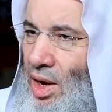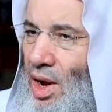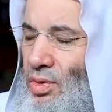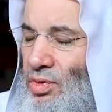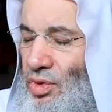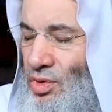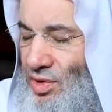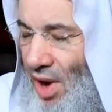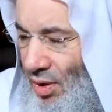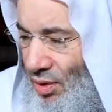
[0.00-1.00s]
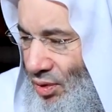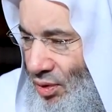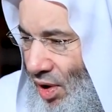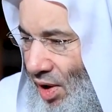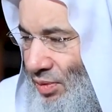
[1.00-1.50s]
لو
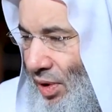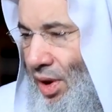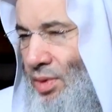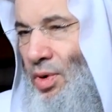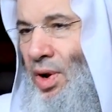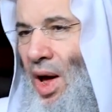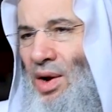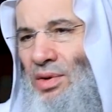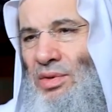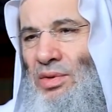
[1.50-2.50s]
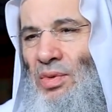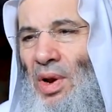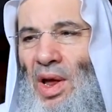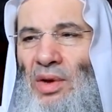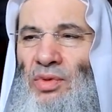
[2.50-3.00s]
تسوى بهم الأرض
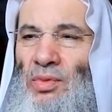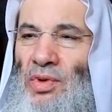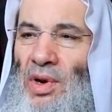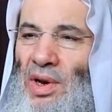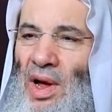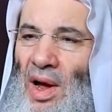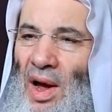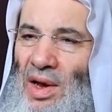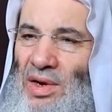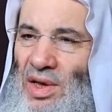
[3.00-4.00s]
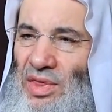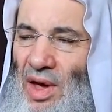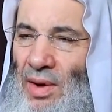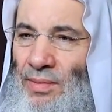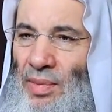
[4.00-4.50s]
ولا يكتمون الله
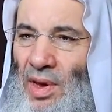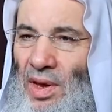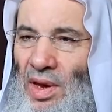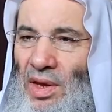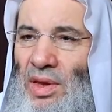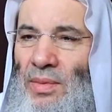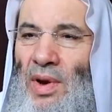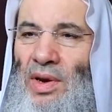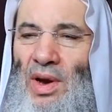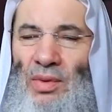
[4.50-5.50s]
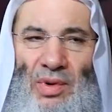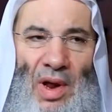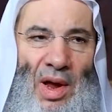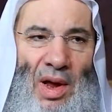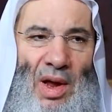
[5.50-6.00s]
حديثا
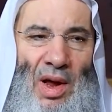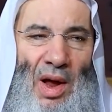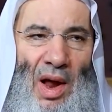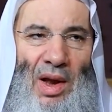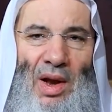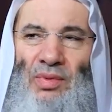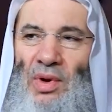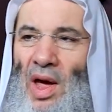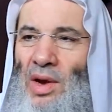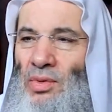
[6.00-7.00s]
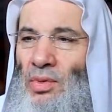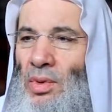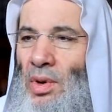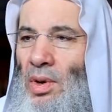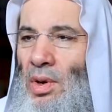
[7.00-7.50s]
يتمنون أن لو كانوا
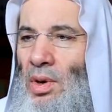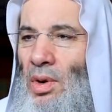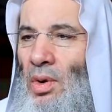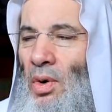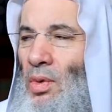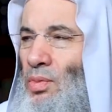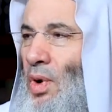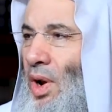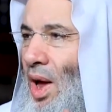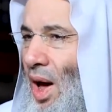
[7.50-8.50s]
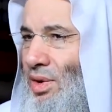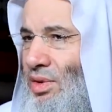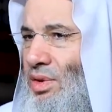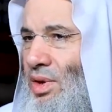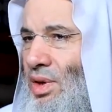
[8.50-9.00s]
هم
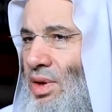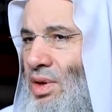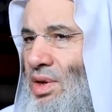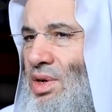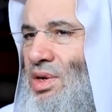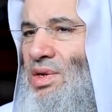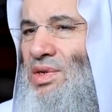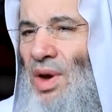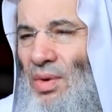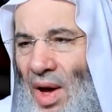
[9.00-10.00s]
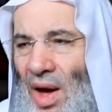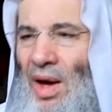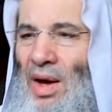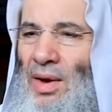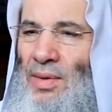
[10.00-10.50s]
والأرض
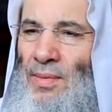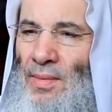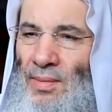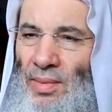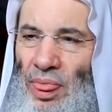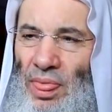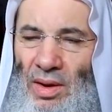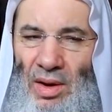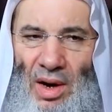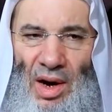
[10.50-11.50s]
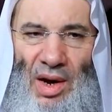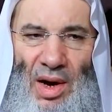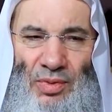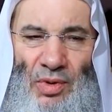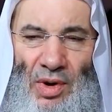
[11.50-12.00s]
سواء قال
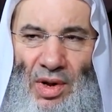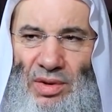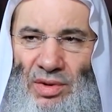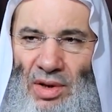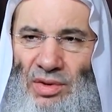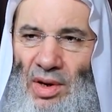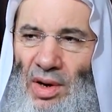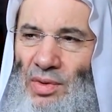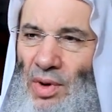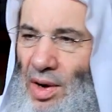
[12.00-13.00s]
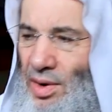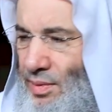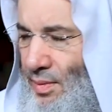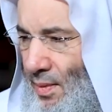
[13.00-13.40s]
أبو هريرة رضي الله عنه